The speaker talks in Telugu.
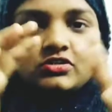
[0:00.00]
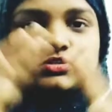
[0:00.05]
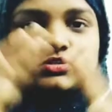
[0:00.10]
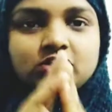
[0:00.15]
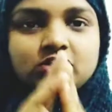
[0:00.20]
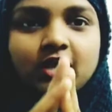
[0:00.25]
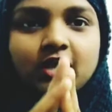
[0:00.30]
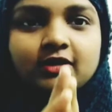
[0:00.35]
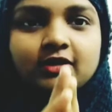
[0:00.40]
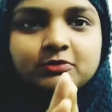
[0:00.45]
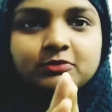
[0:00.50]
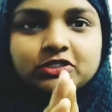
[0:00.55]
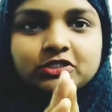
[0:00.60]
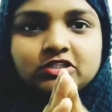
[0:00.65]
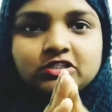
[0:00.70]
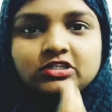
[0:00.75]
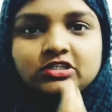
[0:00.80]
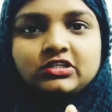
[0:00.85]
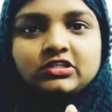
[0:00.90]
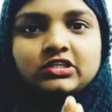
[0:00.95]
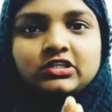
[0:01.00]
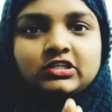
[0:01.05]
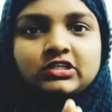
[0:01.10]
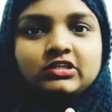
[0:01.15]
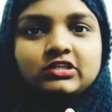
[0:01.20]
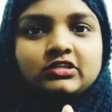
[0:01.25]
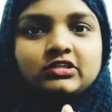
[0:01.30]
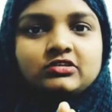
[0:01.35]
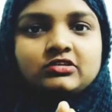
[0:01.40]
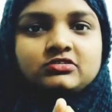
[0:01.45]
చాలామందికి
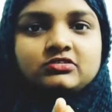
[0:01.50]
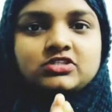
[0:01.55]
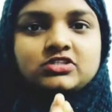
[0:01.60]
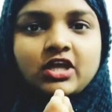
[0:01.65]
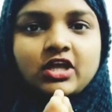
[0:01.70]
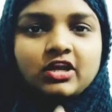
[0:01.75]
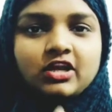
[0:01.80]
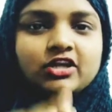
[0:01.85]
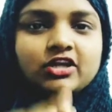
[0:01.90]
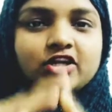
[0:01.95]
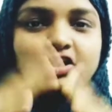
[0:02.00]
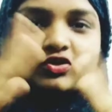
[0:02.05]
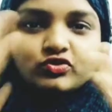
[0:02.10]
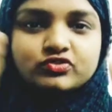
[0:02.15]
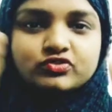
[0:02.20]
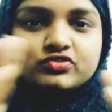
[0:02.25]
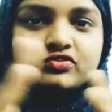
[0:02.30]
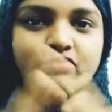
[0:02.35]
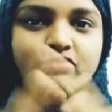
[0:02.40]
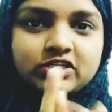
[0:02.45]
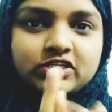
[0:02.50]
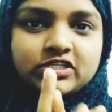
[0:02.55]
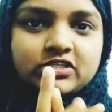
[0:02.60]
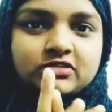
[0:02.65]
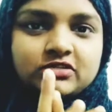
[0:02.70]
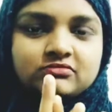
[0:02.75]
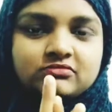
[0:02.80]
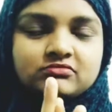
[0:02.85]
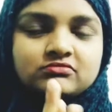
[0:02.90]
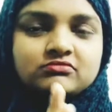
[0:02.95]
చాలా డౌట్స్ ఉంటాయి
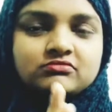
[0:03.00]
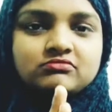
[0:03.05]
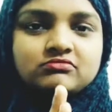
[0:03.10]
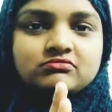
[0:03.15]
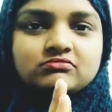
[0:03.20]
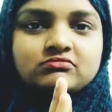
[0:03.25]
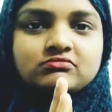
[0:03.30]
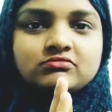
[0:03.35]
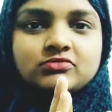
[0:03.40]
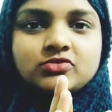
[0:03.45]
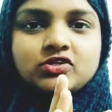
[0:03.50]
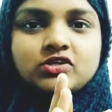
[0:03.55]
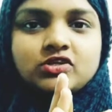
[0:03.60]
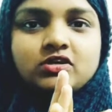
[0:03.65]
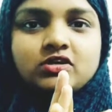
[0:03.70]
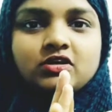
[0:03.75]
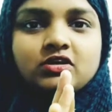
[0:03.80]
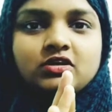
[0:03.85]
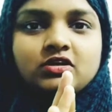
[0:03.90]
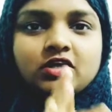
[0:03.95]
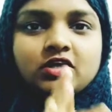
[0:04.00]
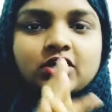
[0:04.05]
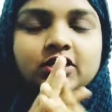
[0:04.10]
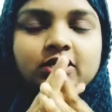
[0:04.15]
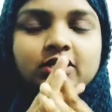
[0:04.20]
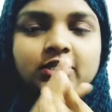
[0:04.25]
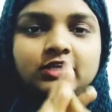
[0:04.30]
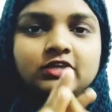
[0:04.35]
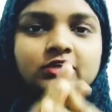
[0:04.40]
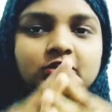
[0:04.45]

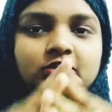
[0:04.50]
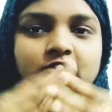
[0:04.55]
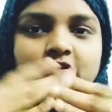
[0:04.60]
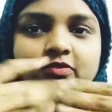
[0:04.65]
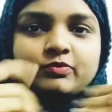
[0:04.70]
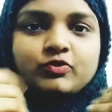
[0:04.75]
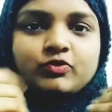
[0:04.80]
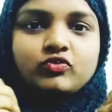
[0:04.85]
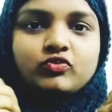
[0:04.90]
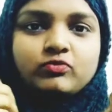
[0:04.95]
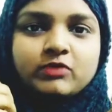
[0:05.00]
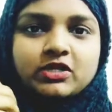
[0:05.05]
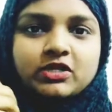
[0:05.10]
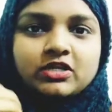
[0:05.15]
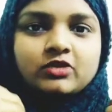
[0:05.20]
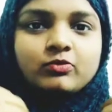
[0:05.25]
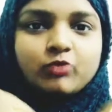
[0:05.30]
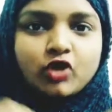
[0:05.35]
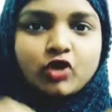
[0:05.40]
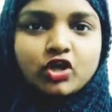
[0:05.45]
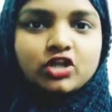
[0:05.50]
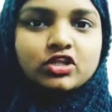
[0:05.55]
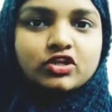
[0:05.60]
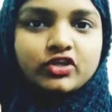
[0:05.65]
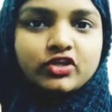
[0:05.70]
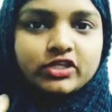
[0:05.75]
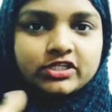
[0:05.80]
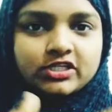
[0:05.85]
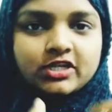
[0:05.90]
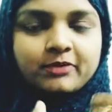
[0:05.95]
అంటే ఇప్పుడు మనకి
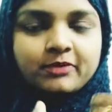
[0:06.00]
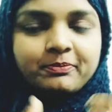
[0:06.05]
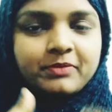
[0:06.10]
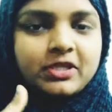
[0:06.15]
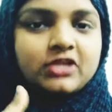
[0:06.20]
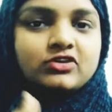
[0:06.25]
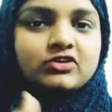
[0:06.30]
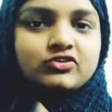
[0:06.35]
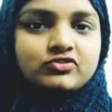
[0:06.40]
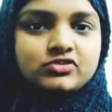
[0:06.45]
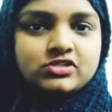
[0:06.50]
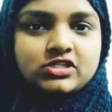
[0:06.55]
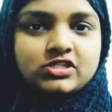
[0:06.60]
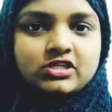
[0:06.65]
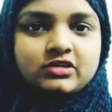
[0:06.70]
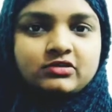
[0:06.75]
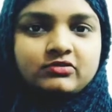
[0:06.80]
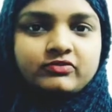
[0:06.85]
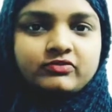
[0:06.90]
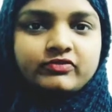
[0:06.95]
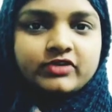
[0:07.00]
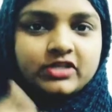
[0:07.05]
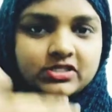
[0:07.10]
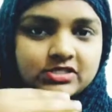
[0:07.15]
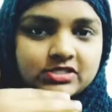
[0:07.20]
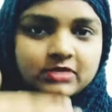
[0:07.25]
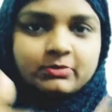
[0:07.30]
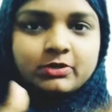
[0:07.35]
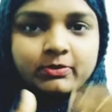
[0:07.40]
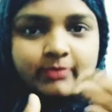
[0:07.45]
బాడీలో ఏదైనా పెయిన్ వస్తే ఫర్
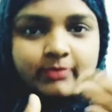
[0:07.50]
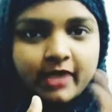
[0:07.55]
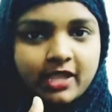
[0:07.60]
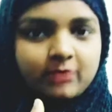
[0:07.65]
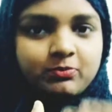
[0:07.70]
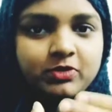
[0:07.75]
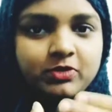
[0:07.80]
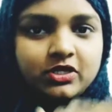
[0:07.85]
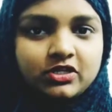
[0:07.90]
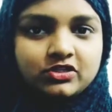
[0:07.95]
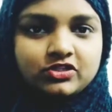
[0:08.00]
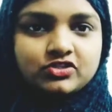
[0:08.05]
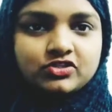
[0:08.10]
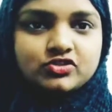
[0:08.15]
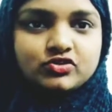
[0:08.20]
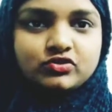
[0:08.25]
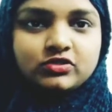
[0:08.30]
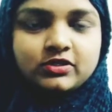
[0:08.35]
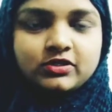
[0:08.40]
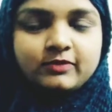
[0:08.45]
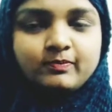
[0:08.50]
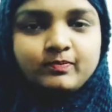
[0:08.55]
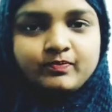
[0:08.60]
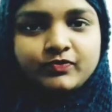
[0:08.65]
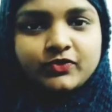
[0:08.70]
ఎగ్జాంపుల్ బ్యాక్ పెయినే తీసుకుందాం